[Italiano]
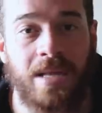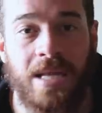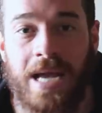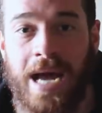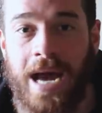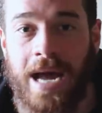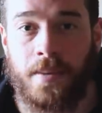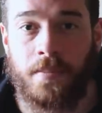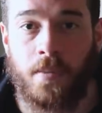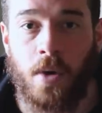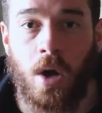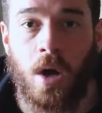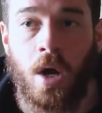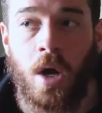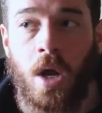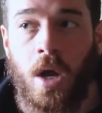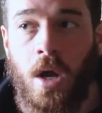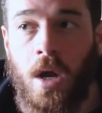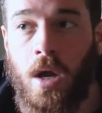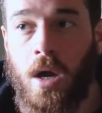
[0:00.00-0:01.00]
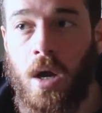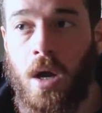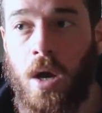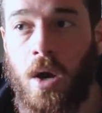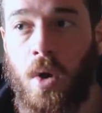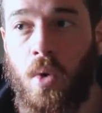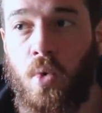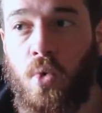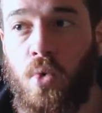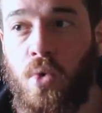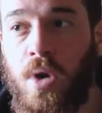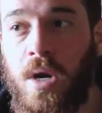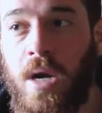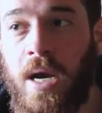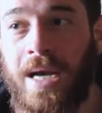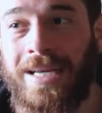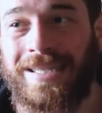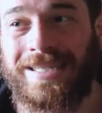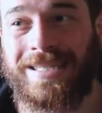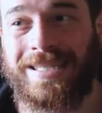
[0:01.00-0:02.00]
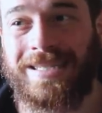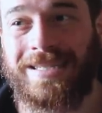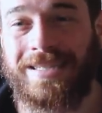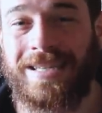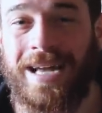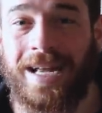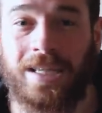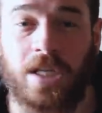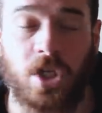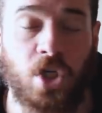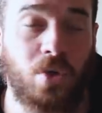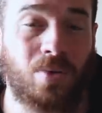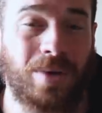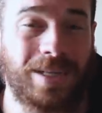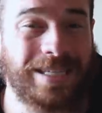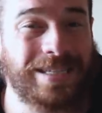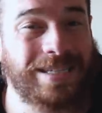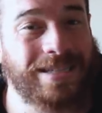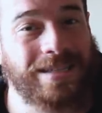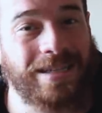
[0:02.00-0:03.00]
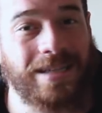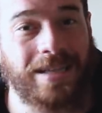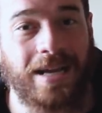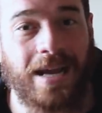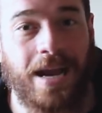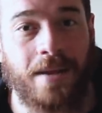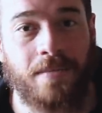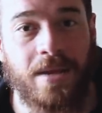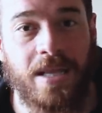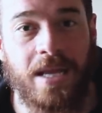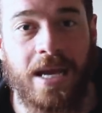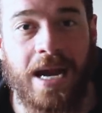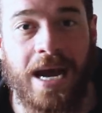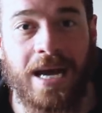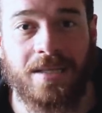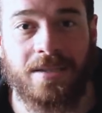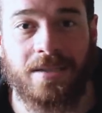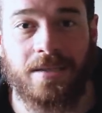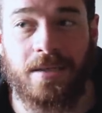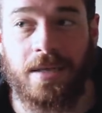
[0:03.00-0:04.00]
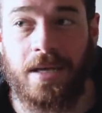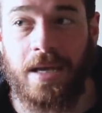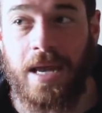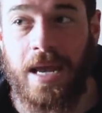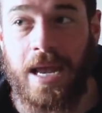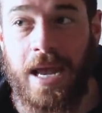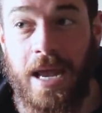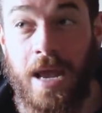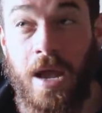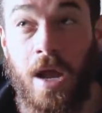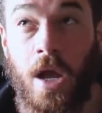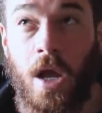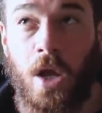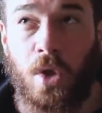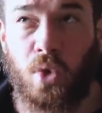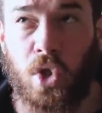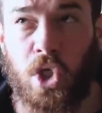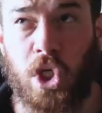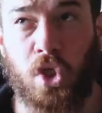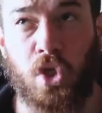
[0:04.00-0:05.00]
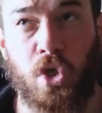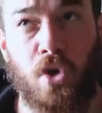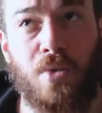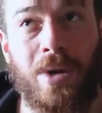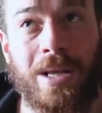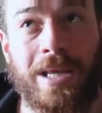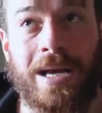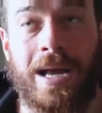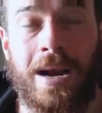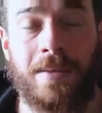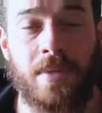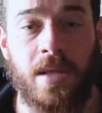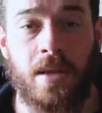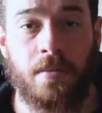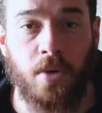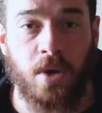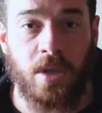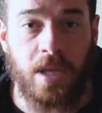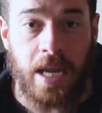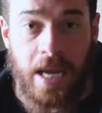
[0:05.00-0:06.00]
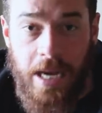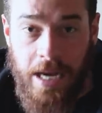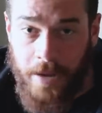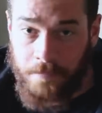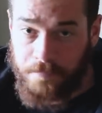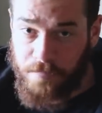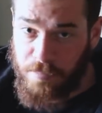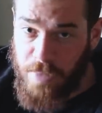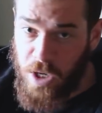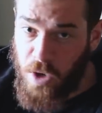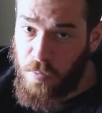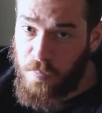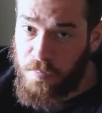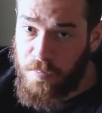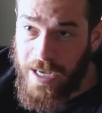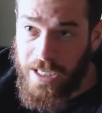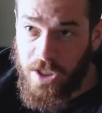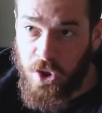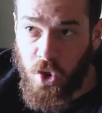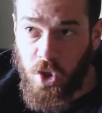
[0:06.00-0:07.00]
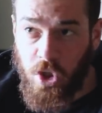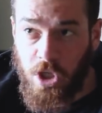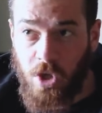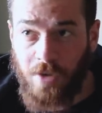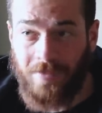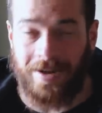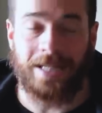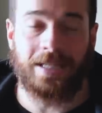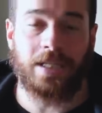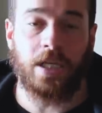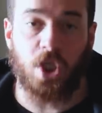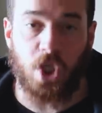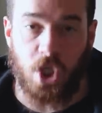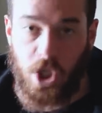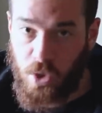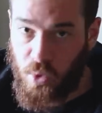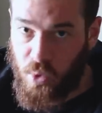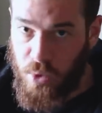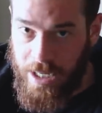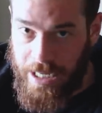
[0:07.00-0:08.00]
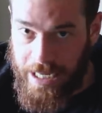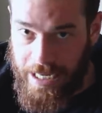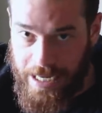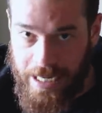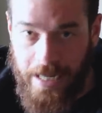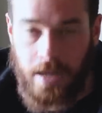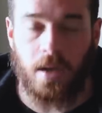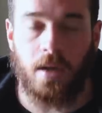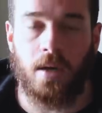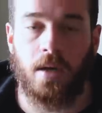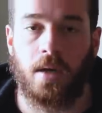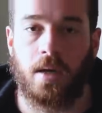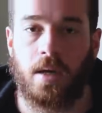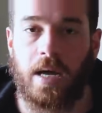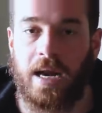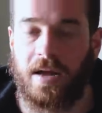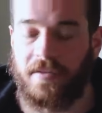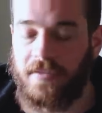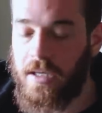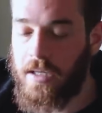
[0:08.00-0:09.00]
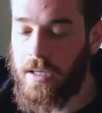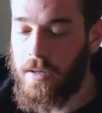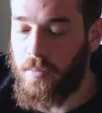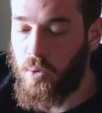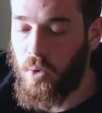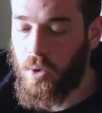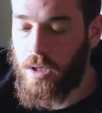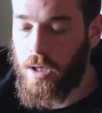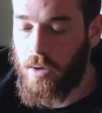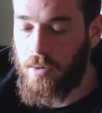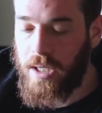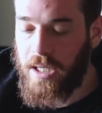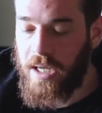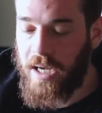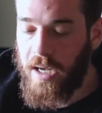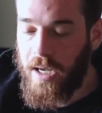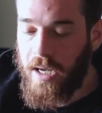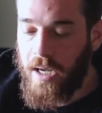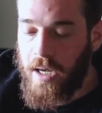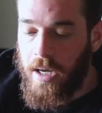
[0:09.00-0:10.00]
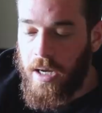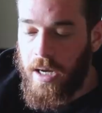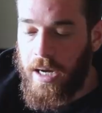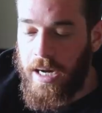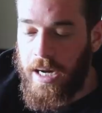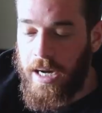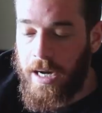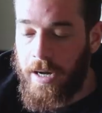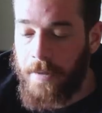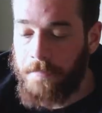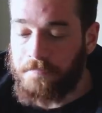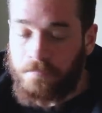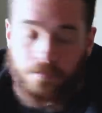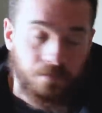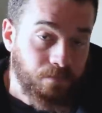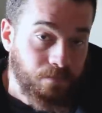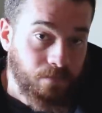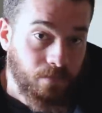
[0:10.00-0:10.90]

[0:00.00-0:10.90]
di carbo eh, un 60 50 60 grammi di grassi e 250 grammi di proteine per un peso di 95 kg eh, alla fine del bulk quindi ehm,